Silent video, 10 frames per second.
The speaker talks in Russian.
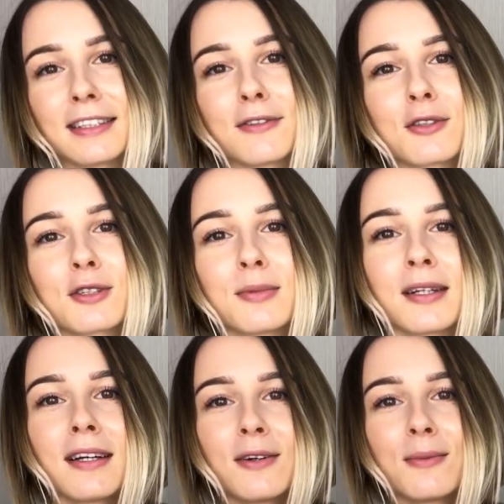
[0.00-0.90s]
того,
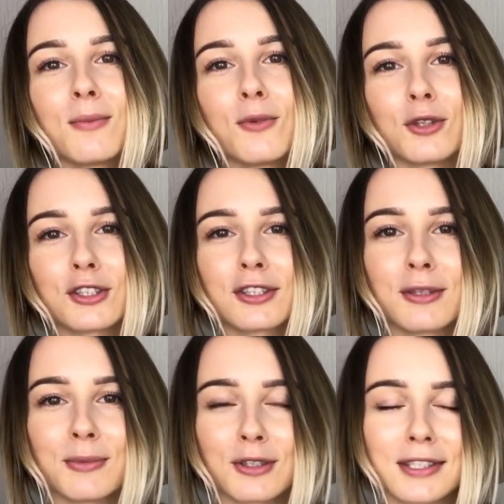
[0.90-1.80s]
чтобы мочь
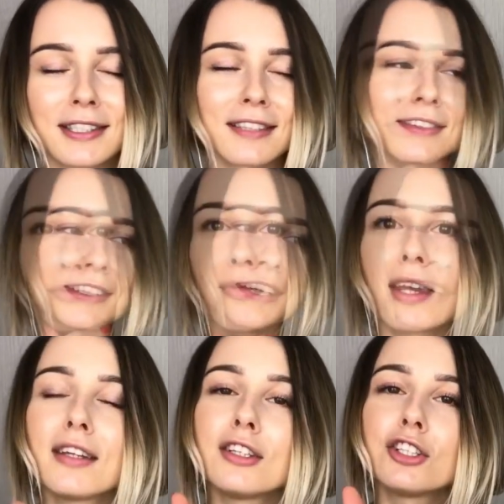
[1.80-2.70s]
коммуницировать,
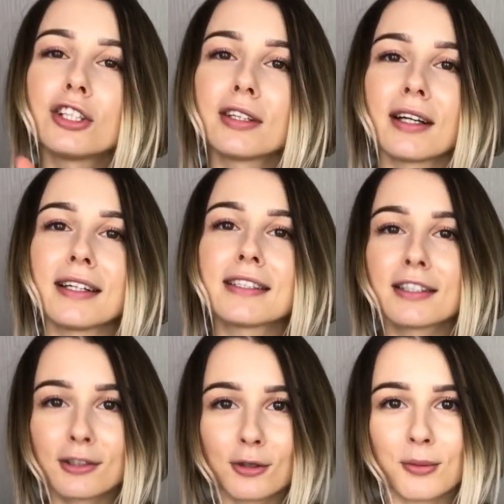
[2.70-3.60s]
это читать
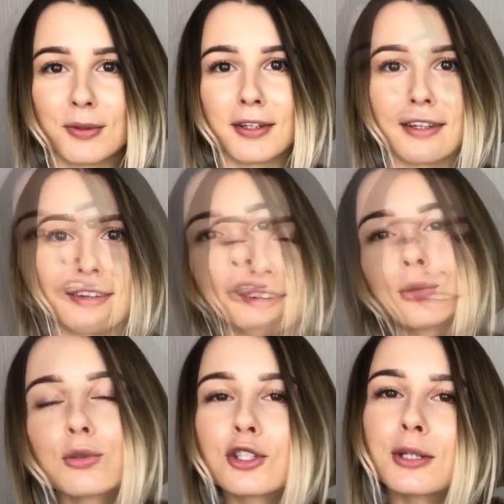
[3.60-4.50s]
топики.
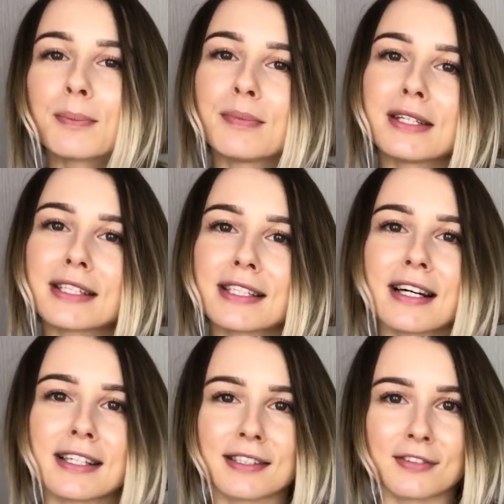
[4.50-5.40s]
Лучше
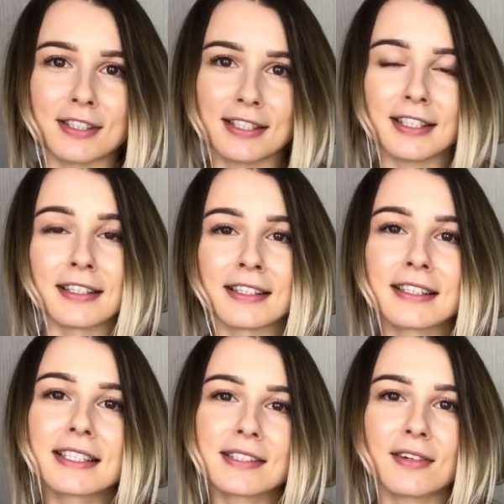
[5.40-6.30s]
пересказывать их,
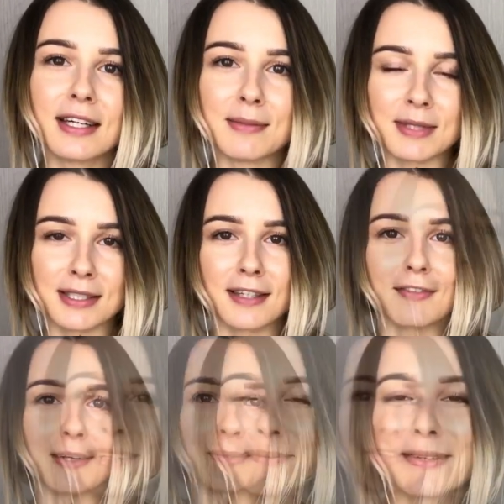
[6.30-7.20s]
своими
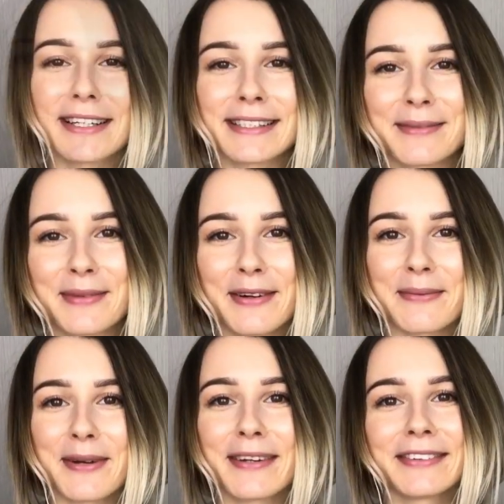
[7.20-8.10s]
словами. Опираясь на первое
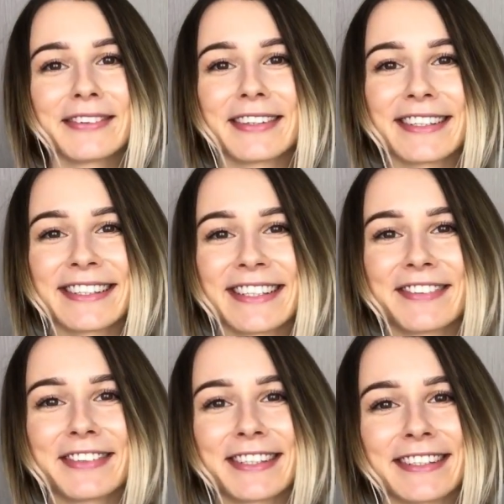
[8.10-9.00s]
правило,
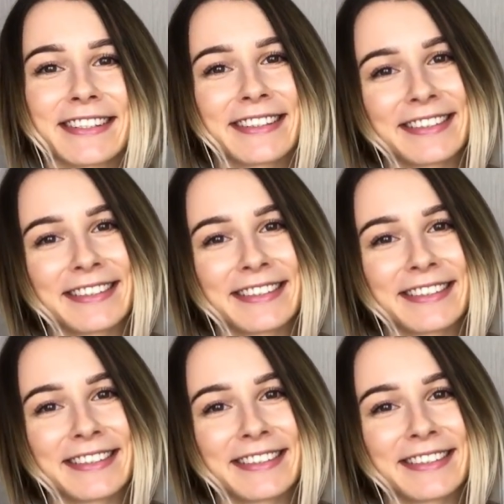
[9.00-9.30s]
указанное выше